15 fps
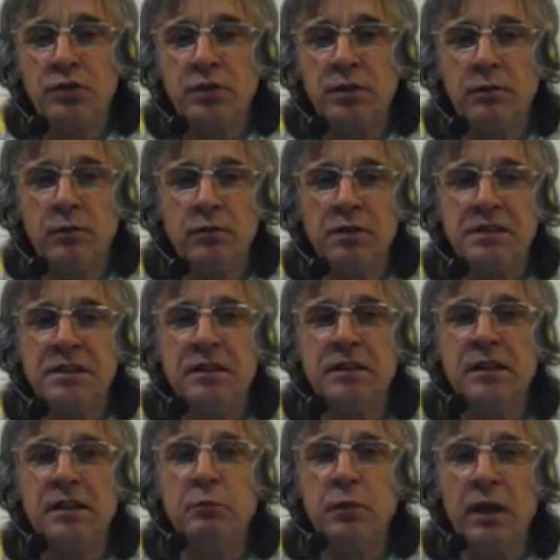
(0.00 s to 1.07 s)
говорю, на
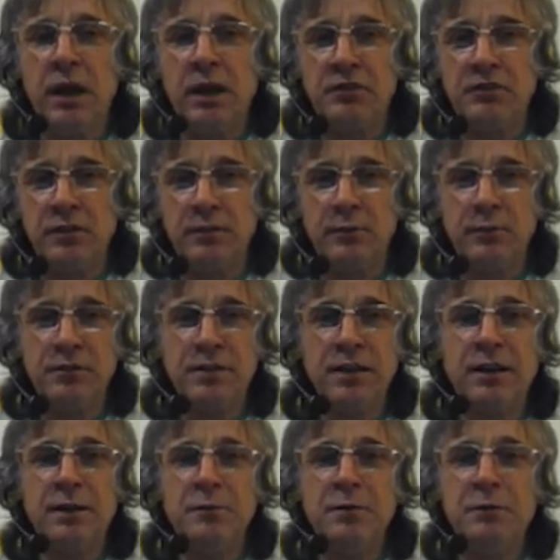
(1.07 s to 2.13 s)
стене плача, говорю, все
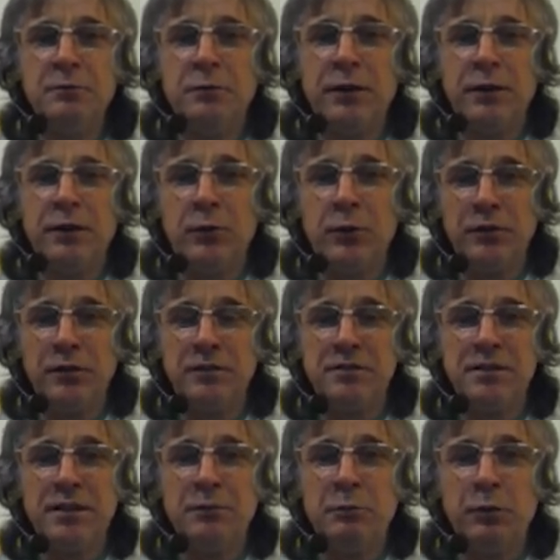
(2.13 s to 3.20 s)
ко мне приходят,
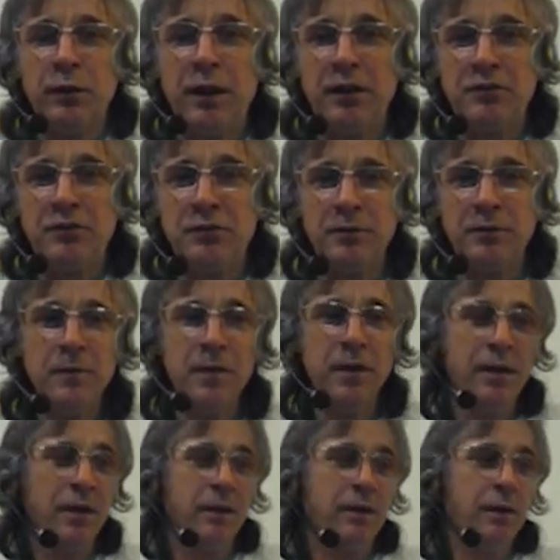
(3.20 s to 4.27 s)
все плачут.
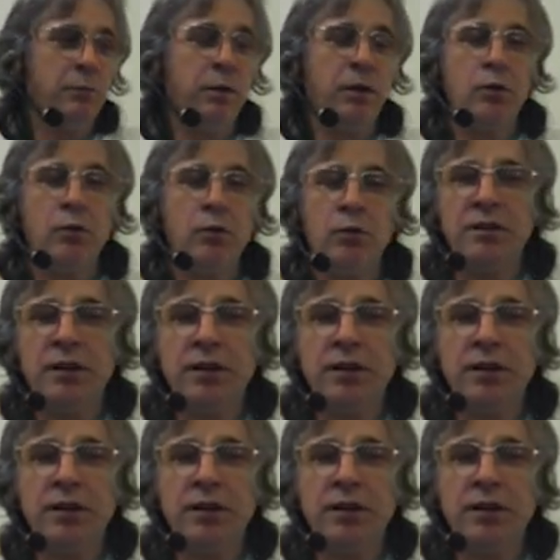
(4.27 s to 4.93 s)
Я похож на